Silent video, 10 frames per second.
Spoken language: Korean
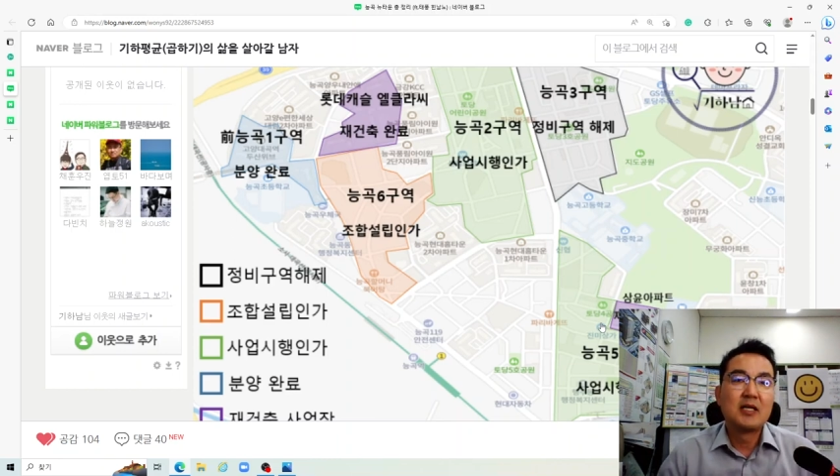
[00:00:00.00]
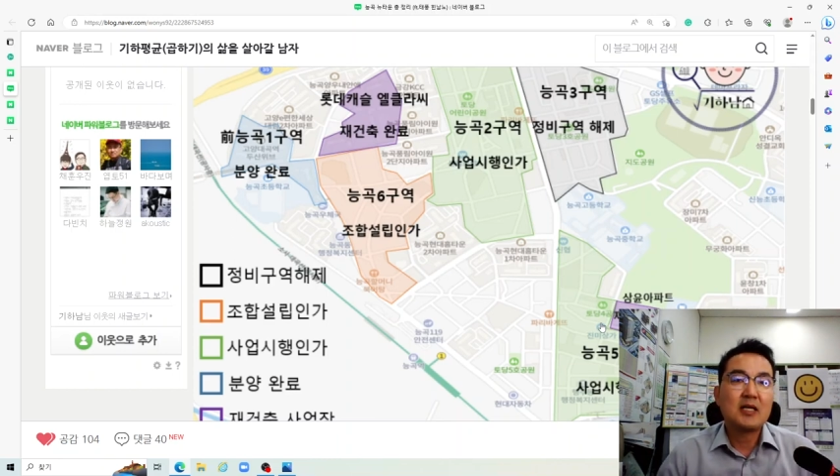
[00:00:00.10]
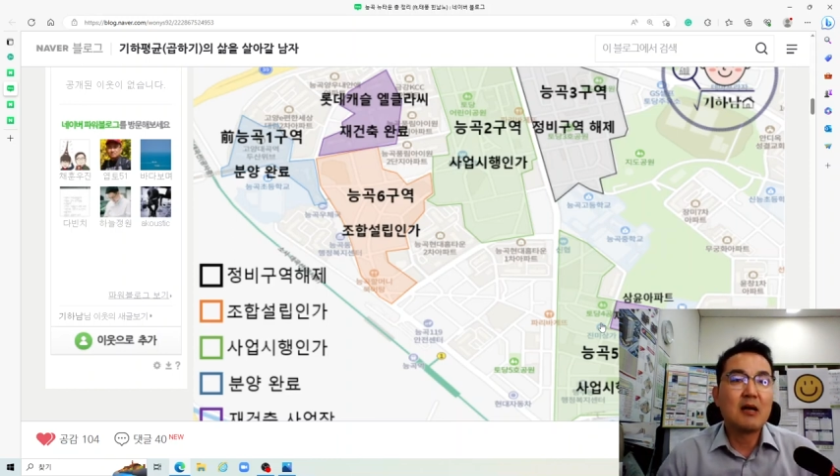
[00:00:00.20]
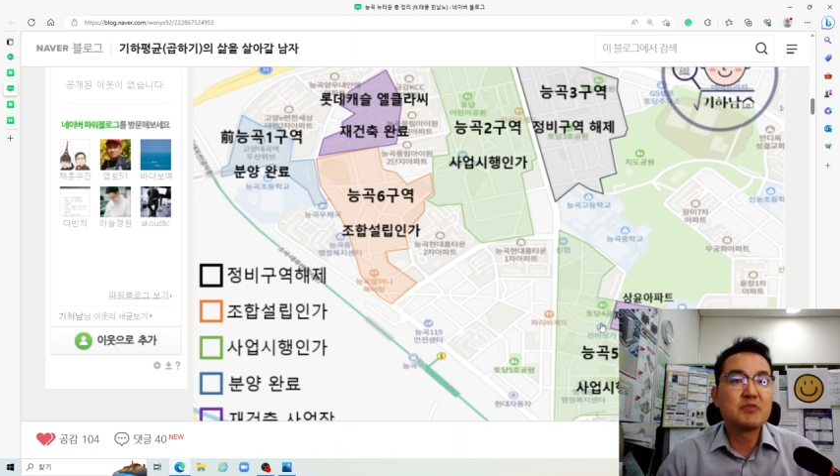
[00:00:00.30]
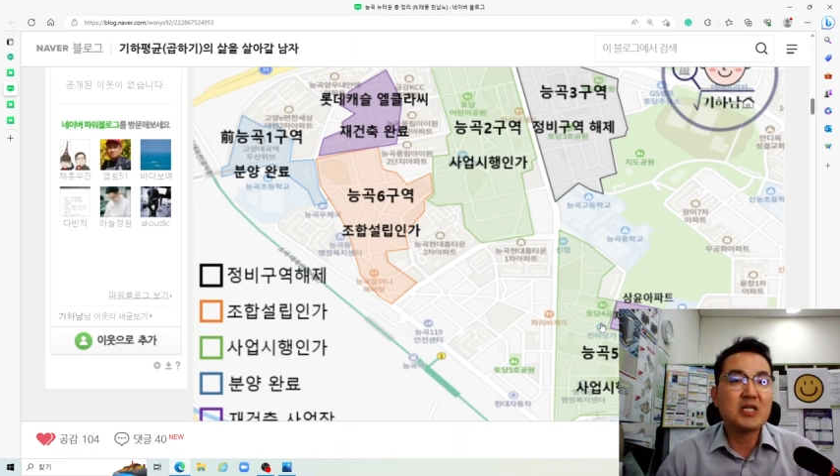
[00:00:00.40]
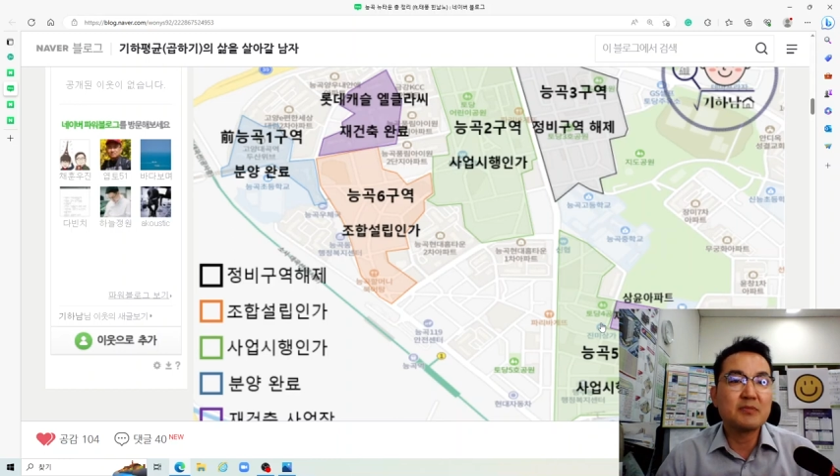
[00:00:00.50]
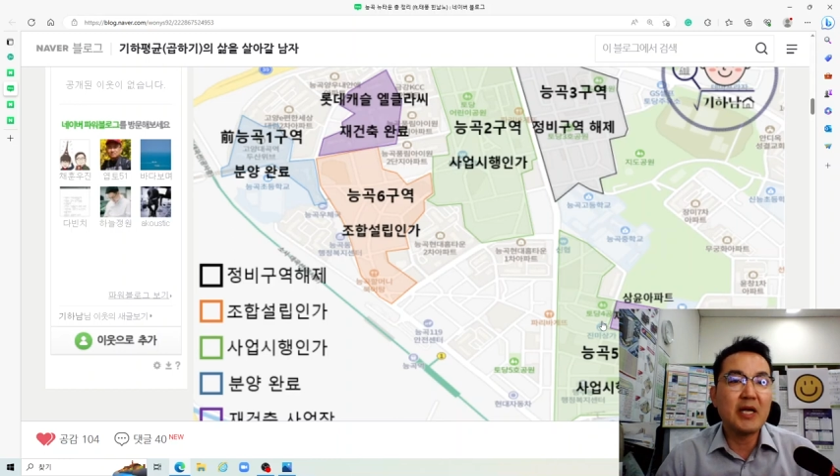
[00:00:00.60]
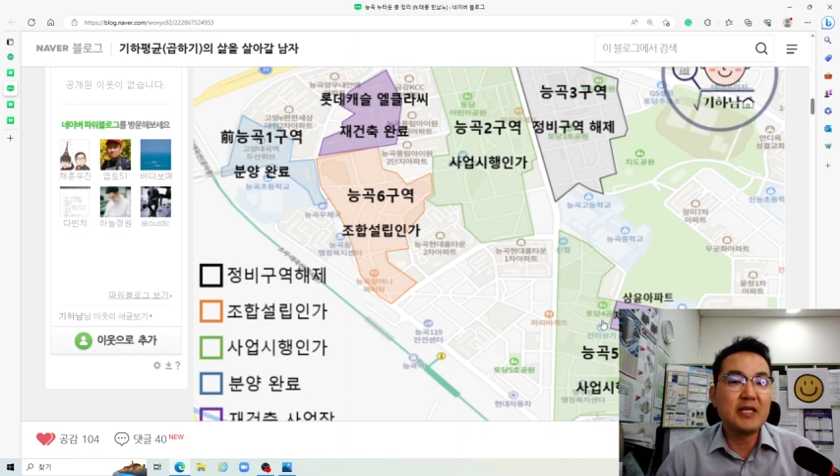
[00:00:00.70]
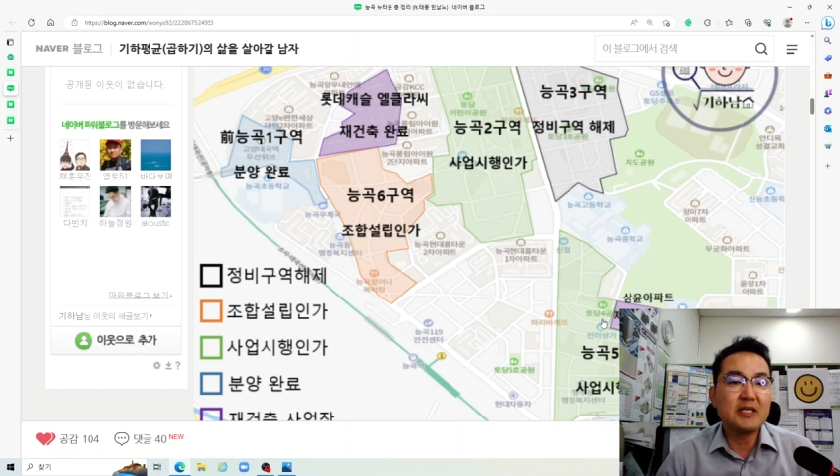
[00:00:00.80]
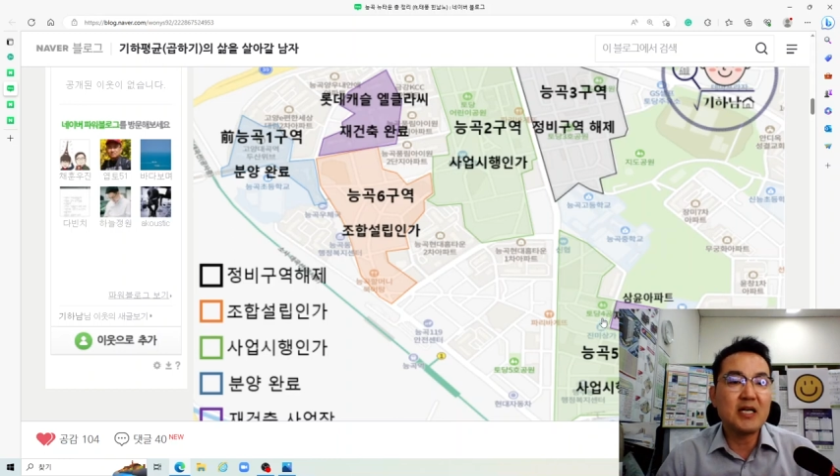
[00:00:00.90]
감사
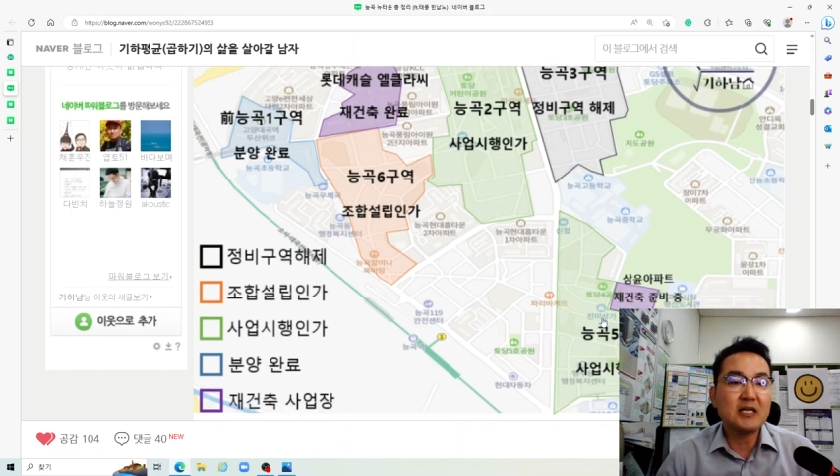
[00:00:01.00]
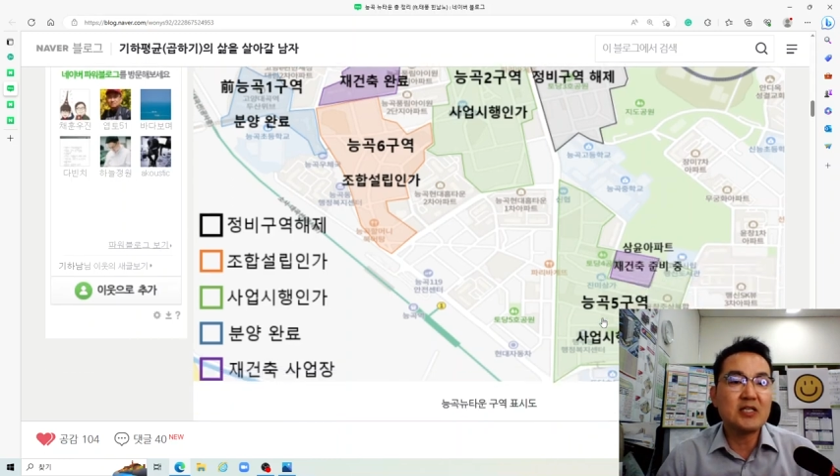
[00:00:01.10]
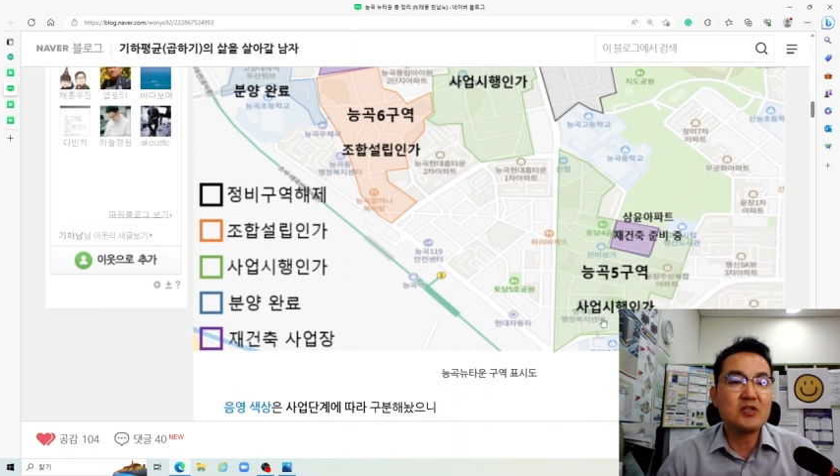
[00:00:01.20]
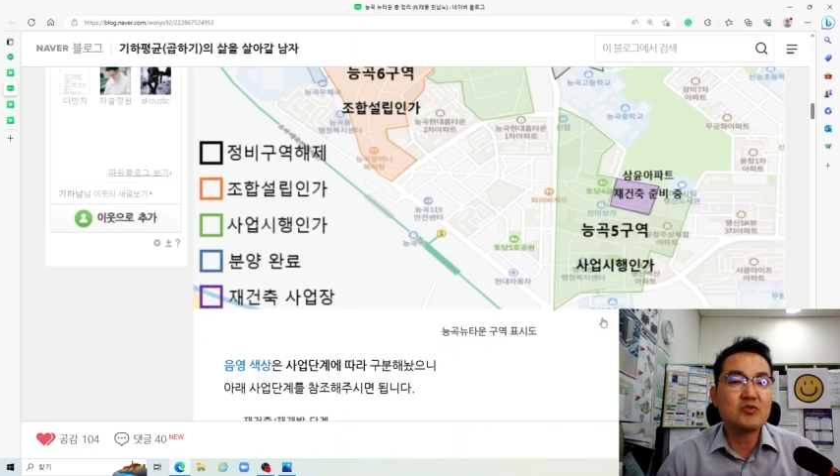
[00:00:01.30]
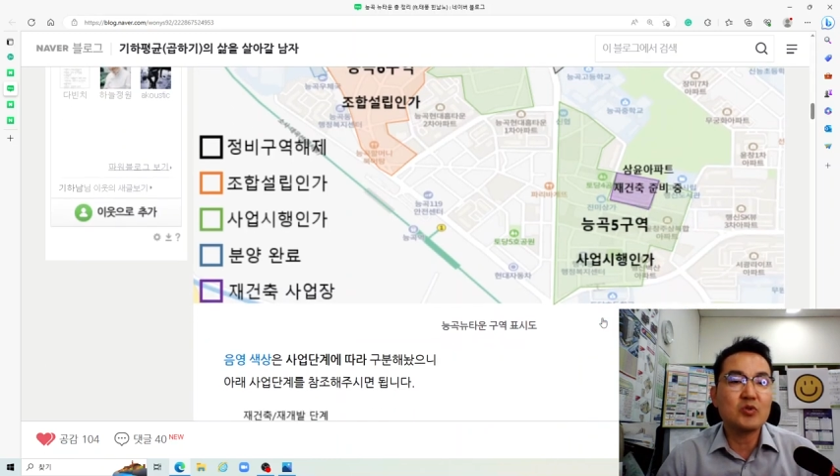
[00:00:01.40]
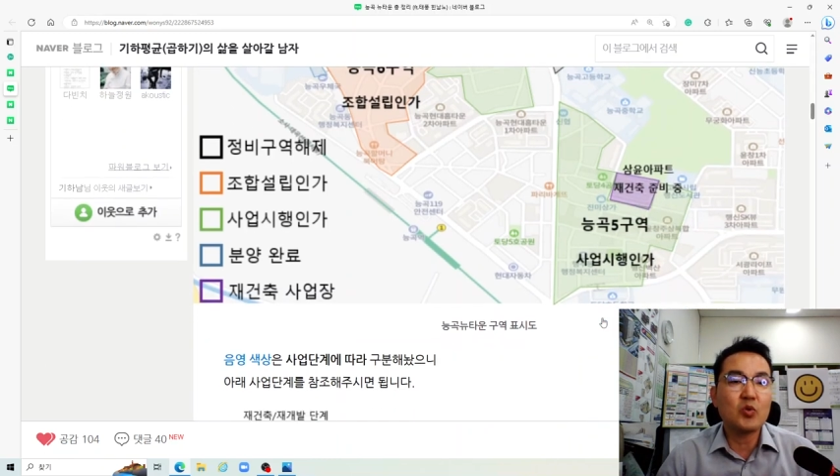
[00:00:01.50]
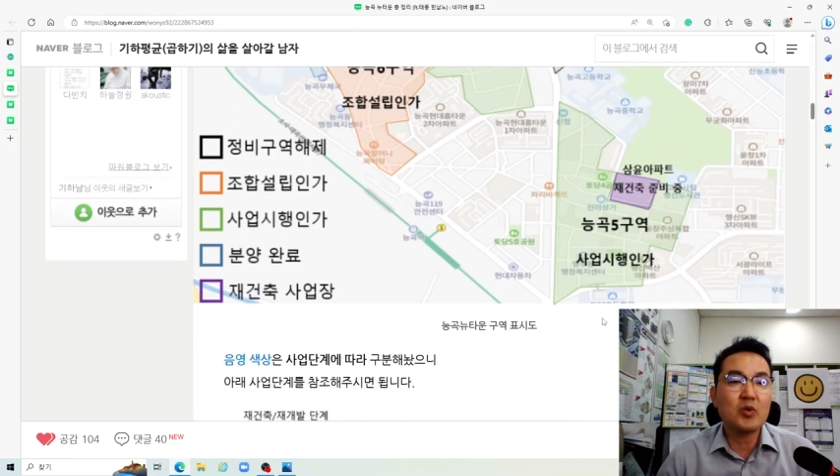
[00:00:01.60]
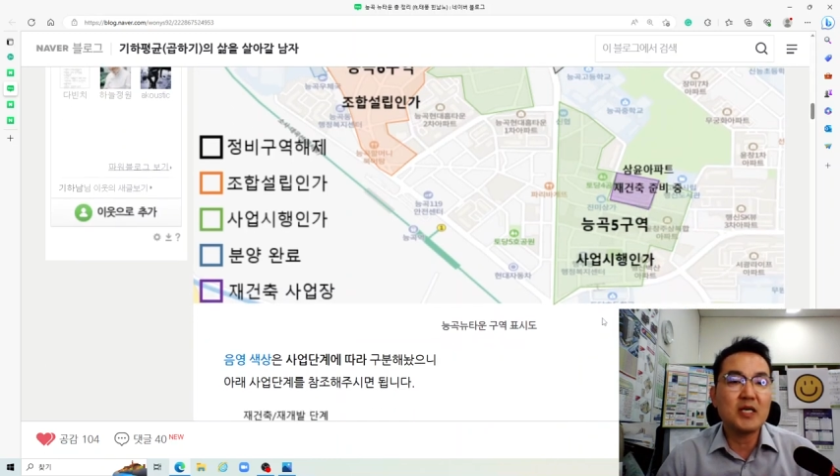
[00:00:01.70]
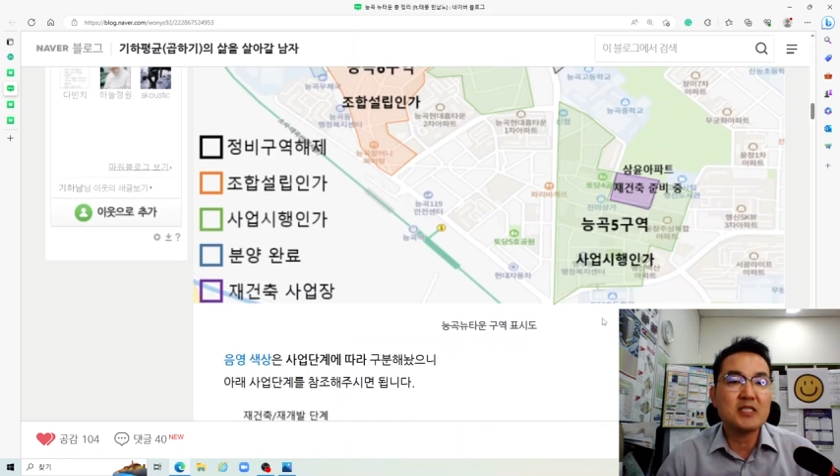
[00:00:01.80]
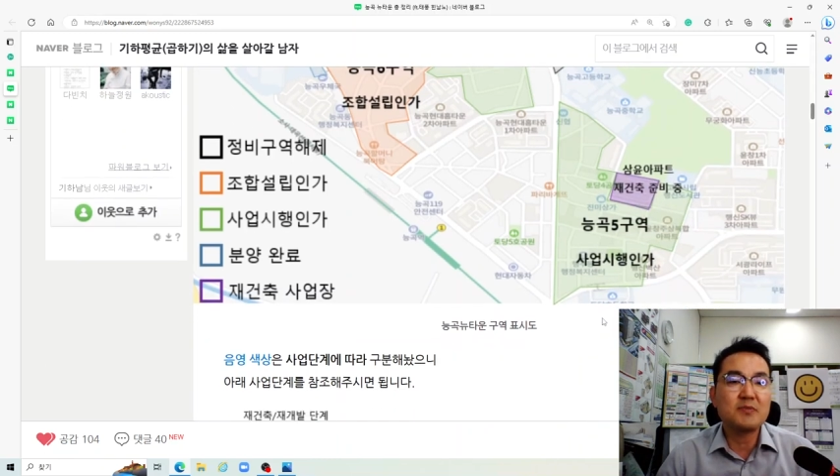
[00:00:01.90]
스마일이 이야기 드릴 수
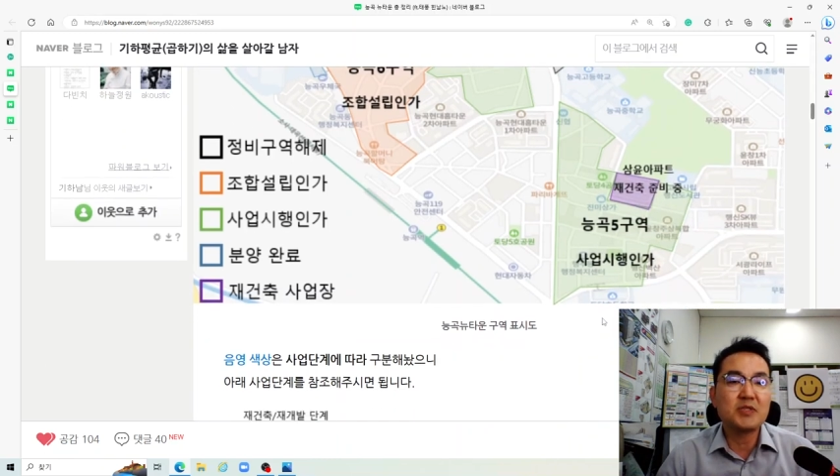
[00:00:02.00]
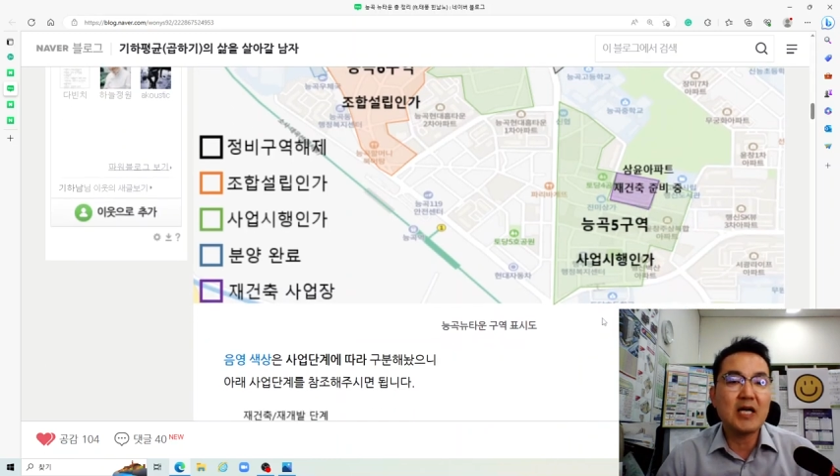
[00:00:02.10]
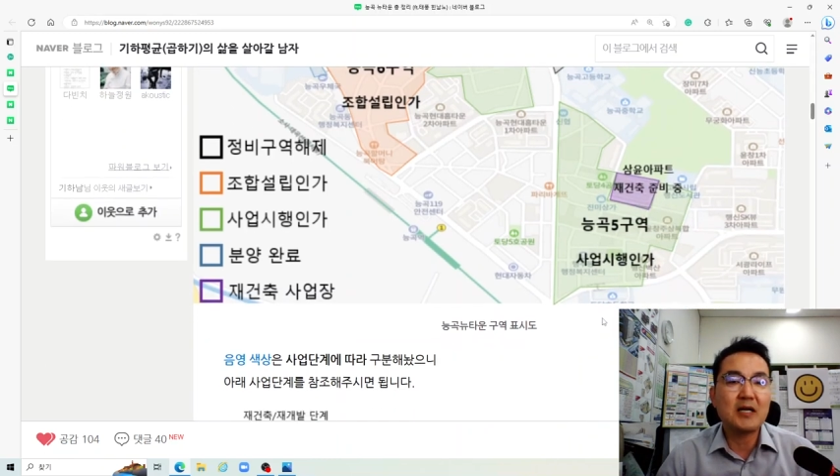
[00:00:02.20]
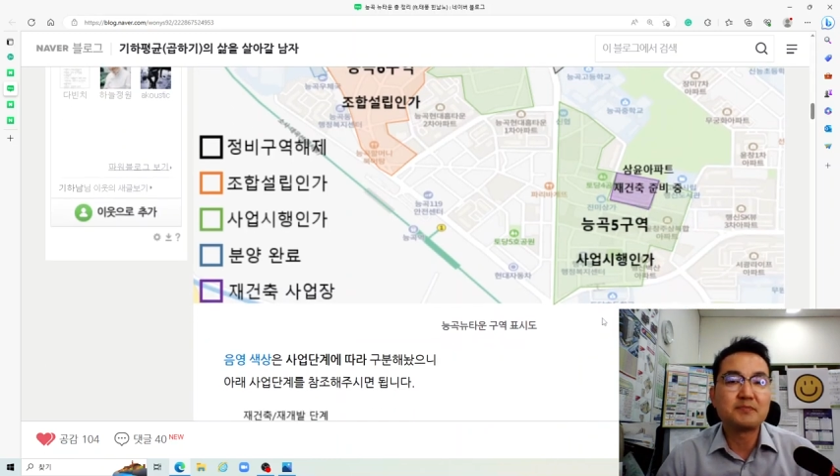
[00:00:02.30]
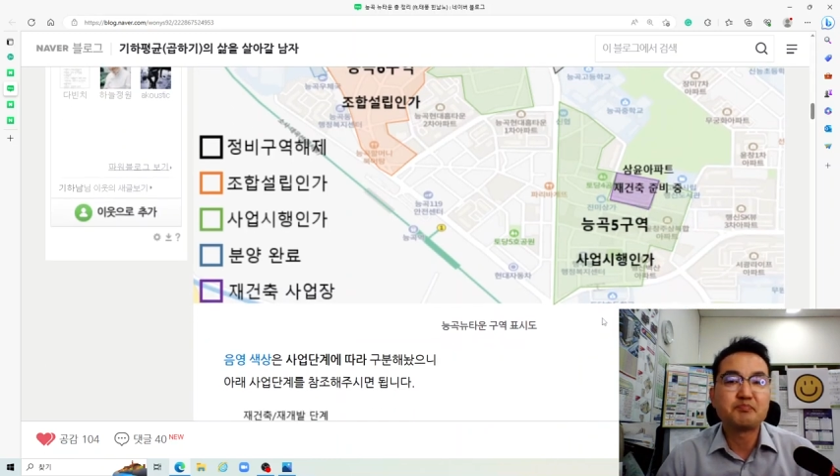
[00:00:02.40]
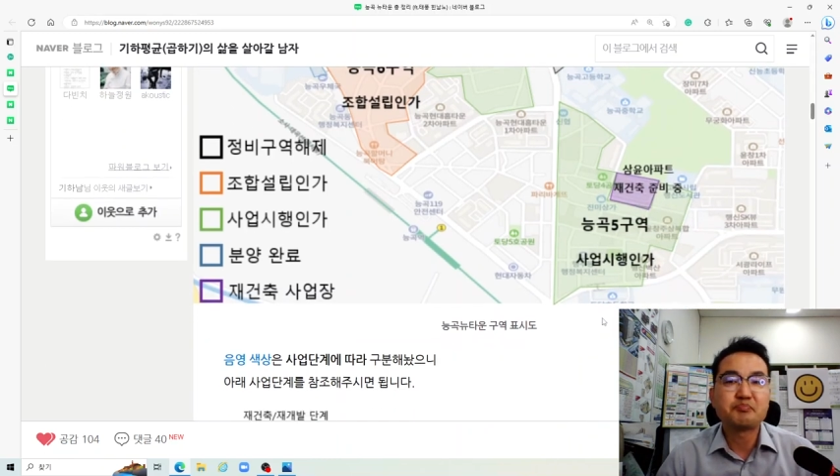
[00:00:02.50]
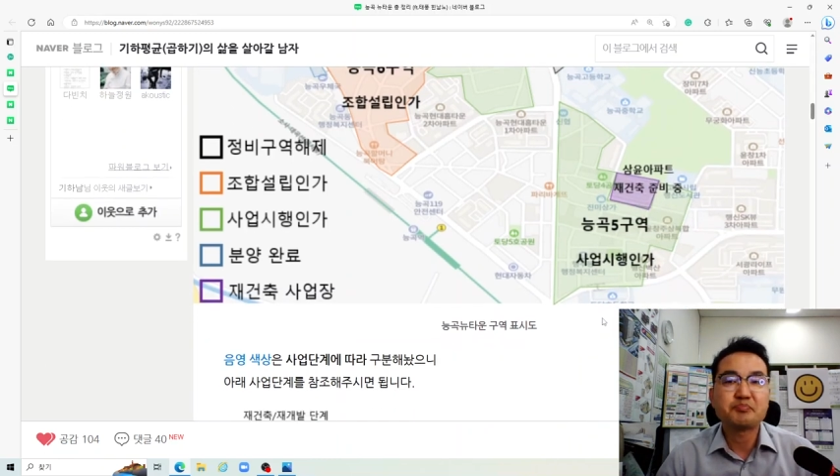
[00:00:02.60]
있도록 하겠습니다.